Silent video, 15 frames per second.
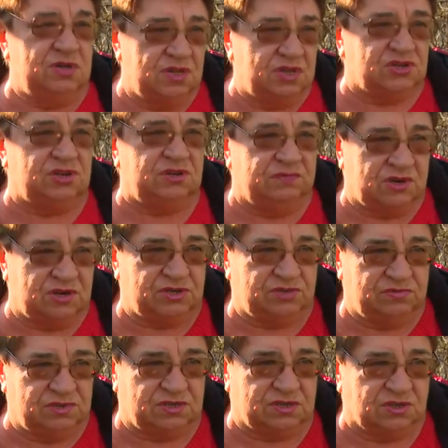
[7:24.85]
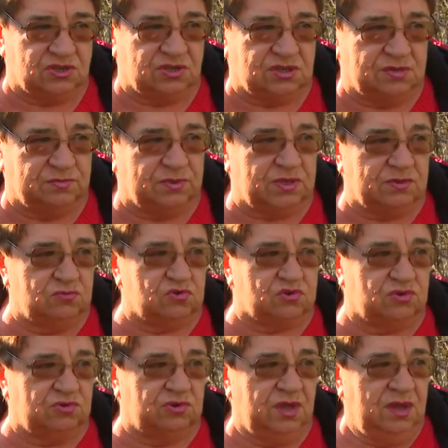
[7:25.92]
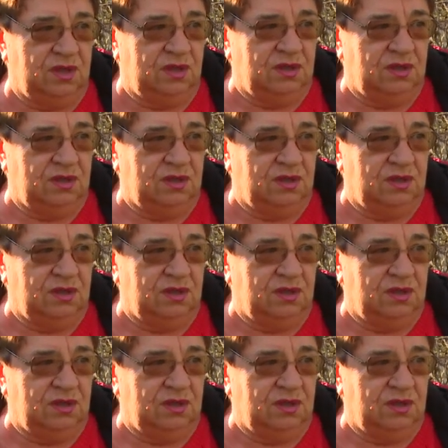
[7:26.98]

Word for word: начали выращивать саженцы. Потому что,